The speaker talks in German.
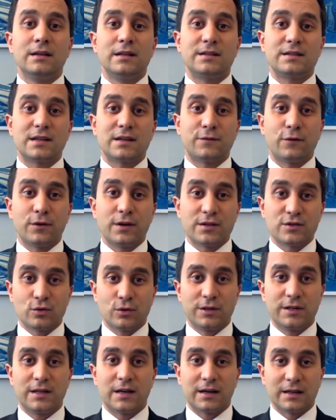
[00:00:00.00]
die sich von der
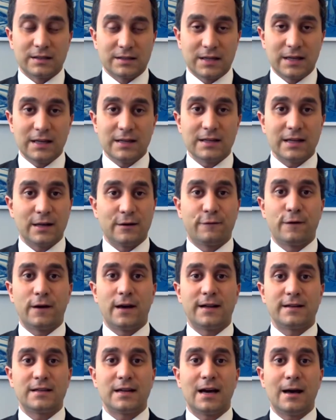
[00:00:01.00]
Solidarität
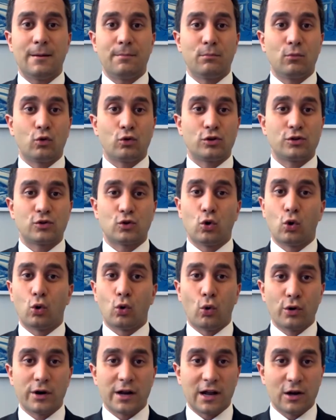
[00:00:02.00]
entfernt haben und
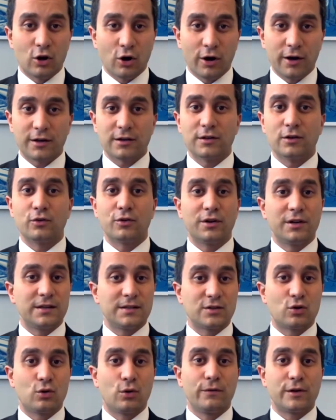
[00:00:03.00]
Corona leugnen oder
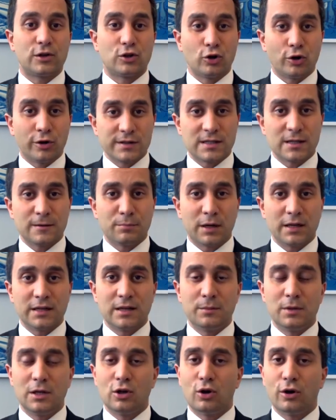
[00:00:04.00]
diese
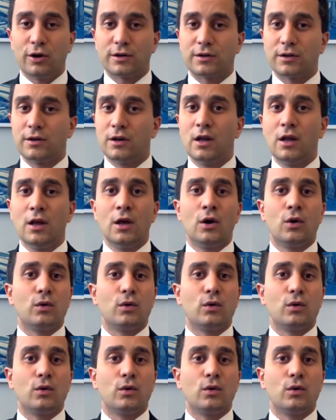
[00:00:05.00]
Covid-19-Pandemie leugnen